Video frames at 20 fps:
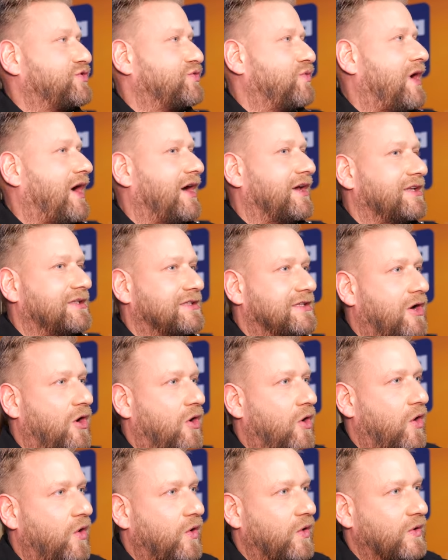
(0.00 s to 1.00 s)
słuchaj,
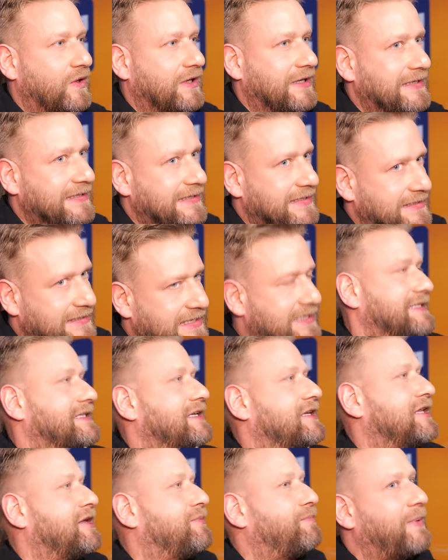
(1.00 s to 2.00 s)
no jest
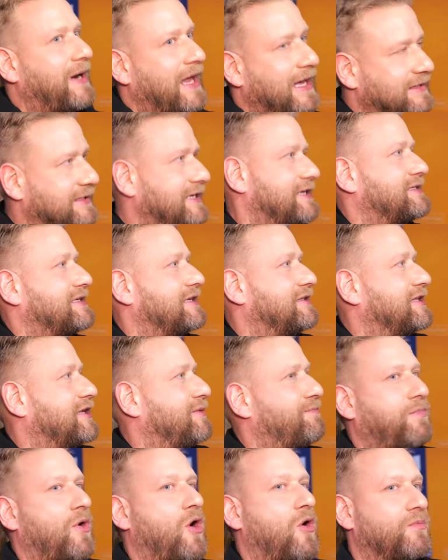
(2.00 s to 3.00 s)
inny plan, jest
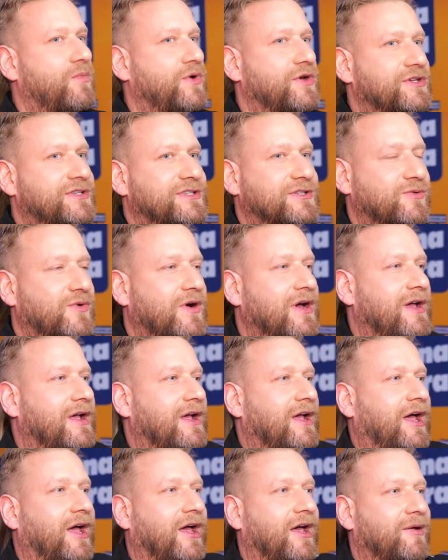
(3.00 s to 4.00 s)
inny pomysł,
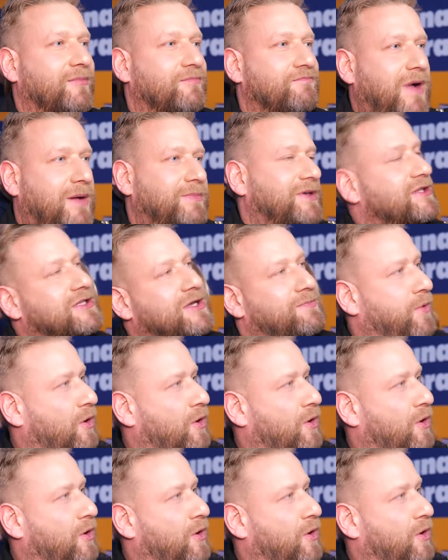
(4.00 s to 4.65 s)
e, mam inny